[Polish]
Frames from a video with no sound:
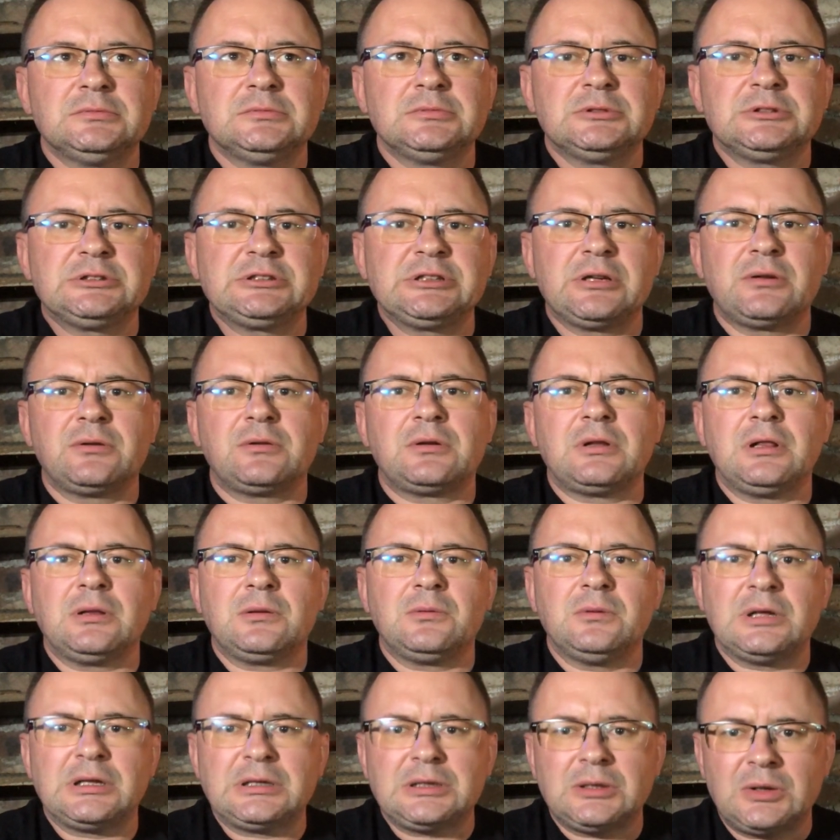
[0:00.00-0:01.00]
Zero
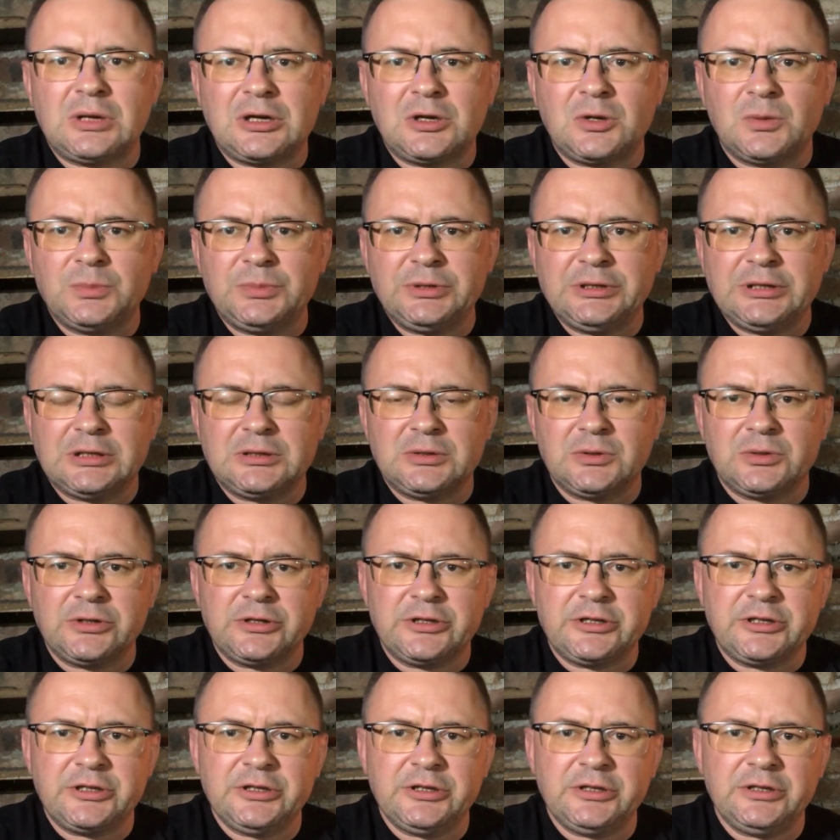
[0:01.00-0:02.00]
kalkulatora,
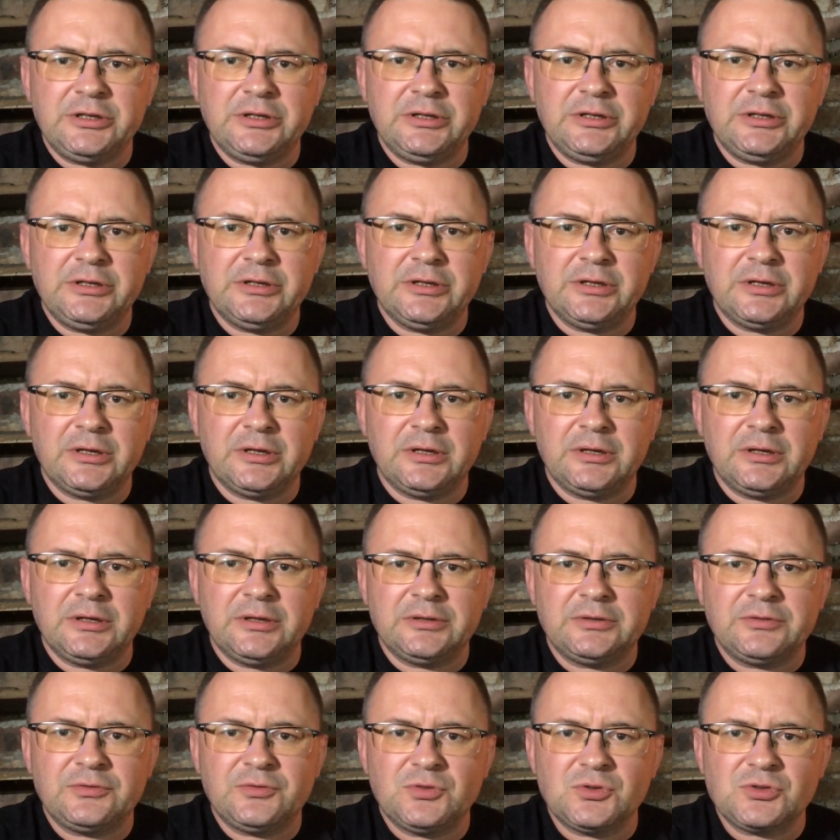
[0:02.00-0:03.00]
kombinatoryki i e,
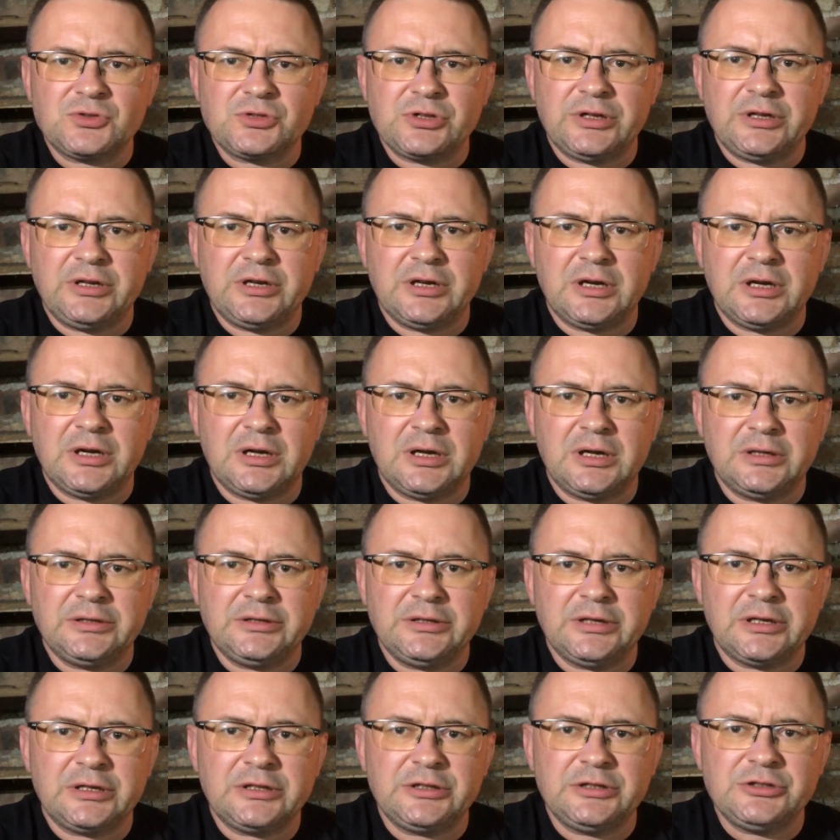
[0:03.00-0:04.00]
tworzenia
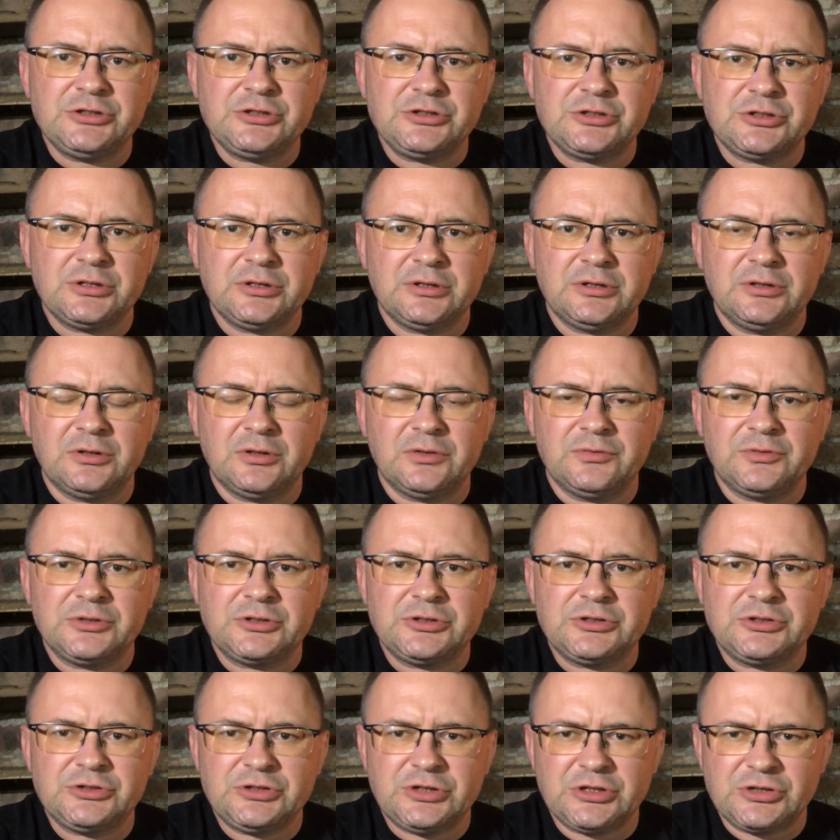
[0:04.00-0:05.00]
jakichś
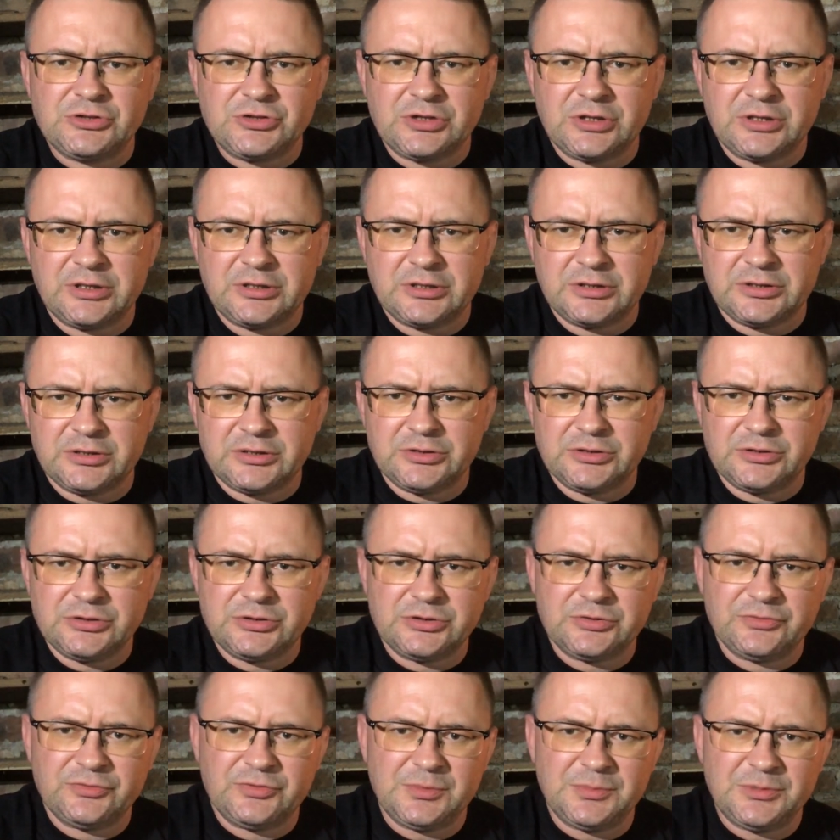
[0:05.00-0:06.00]
nowych ścieżek,
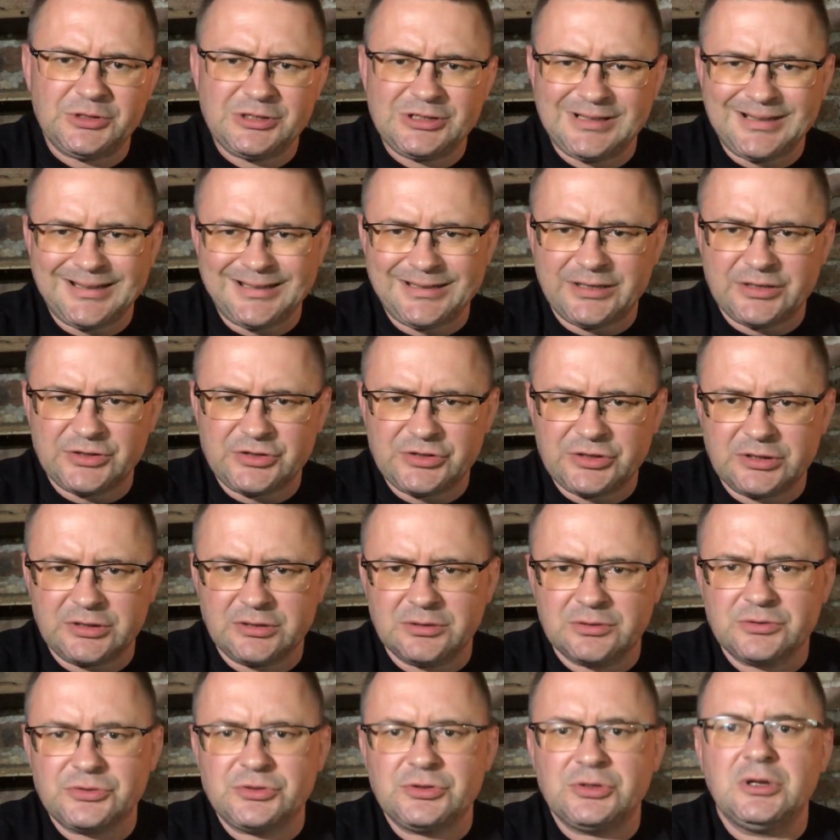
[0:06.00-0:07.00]
e, wymyślania
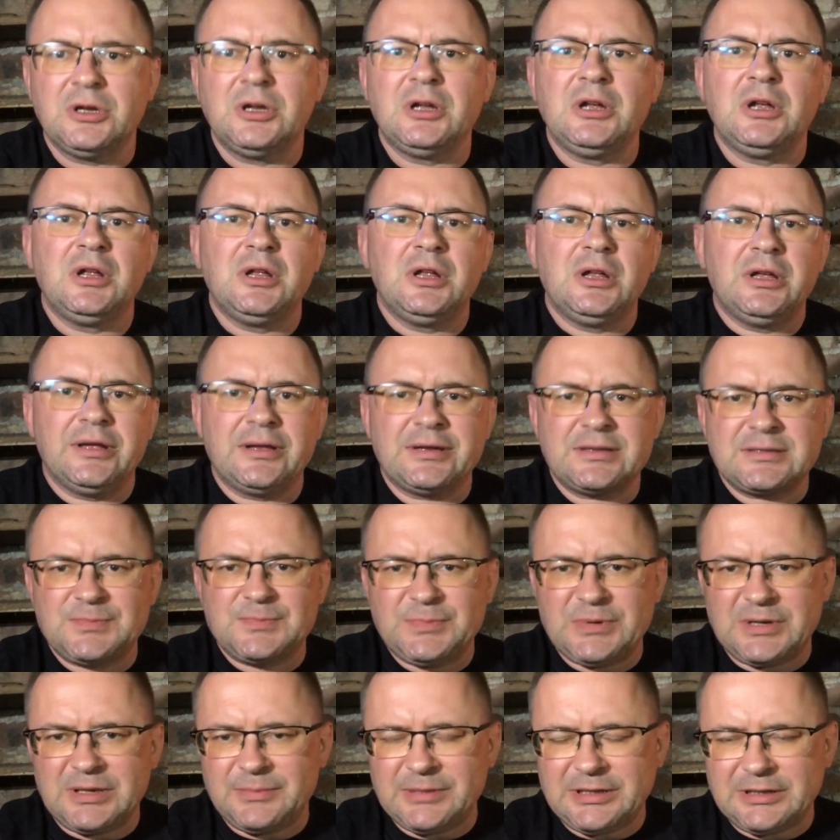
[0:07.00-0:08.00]
czegoś,
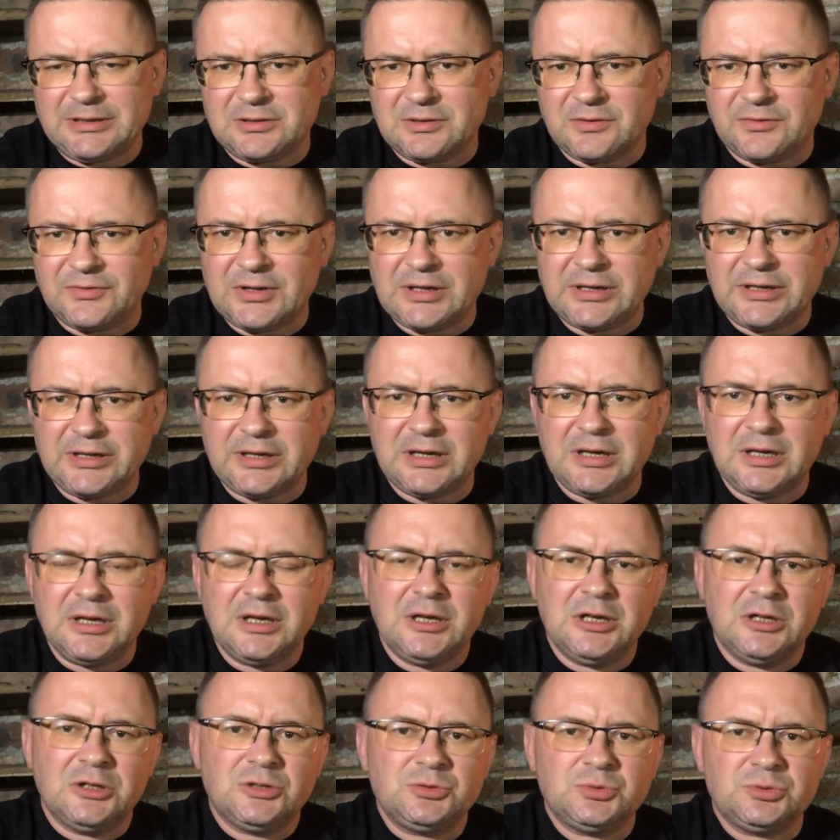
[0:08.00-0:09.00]
eksperymentowania.
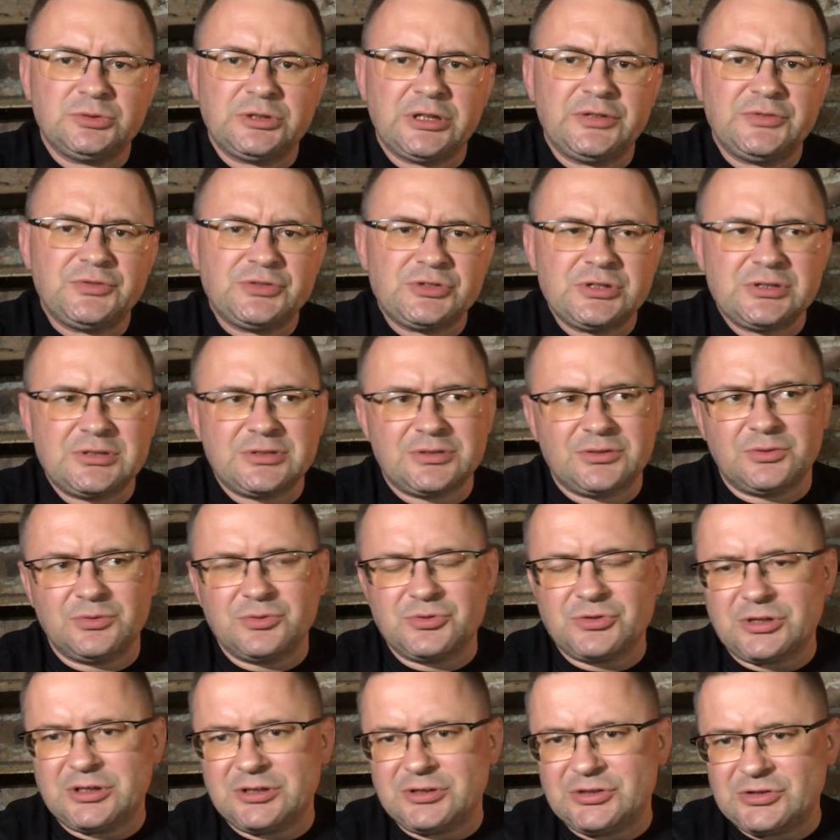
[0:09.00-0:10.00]
Tutaj wszystko
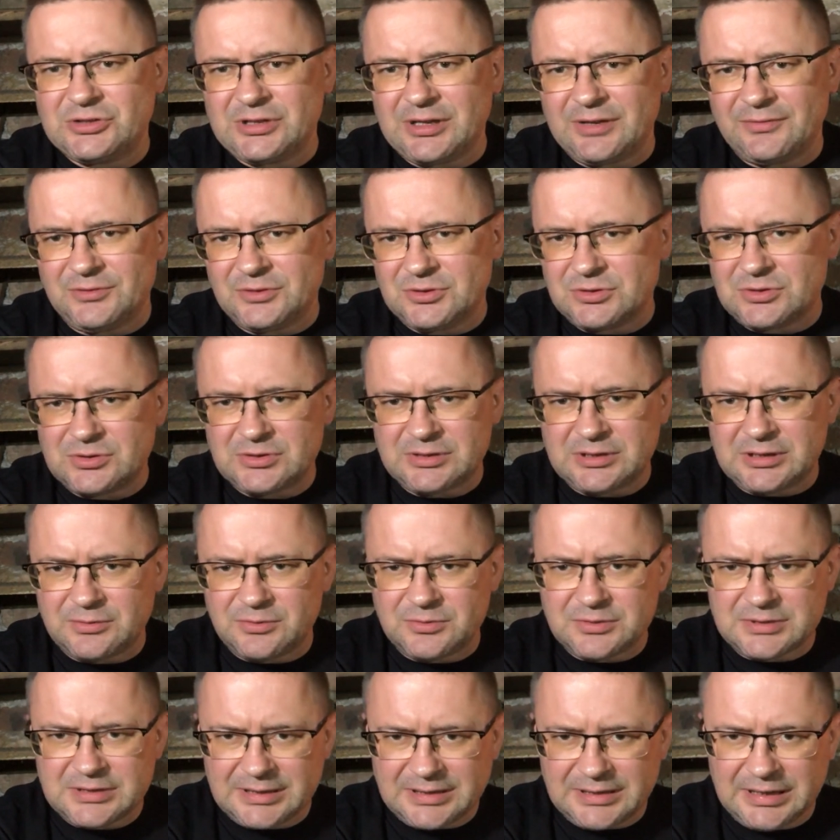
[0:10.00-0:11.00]
już kiedyś dawno
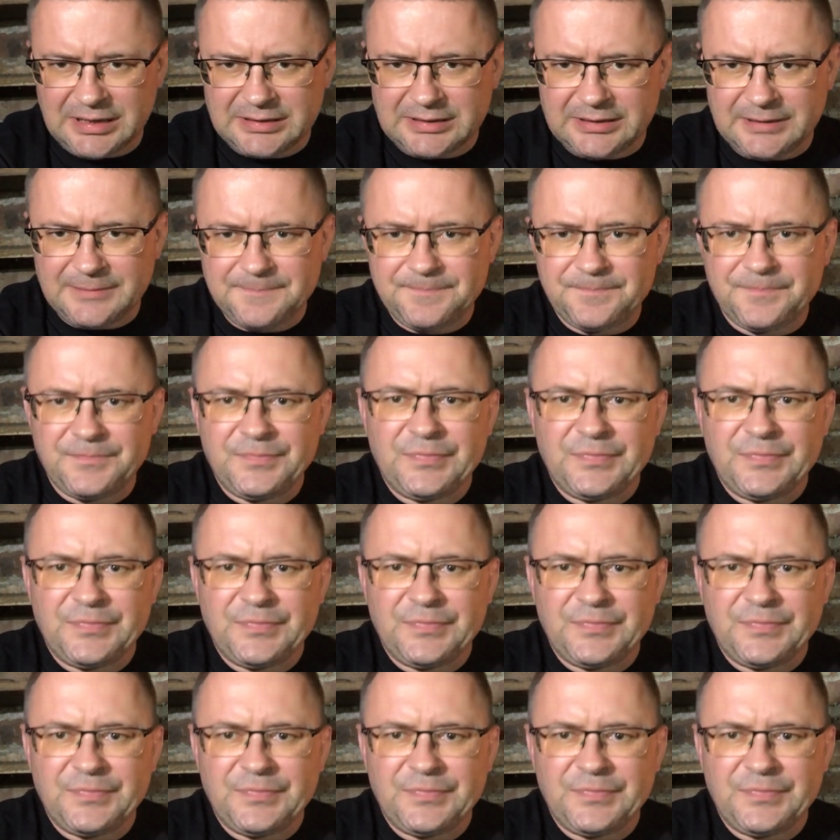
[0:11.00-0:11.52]
zostało zagrane,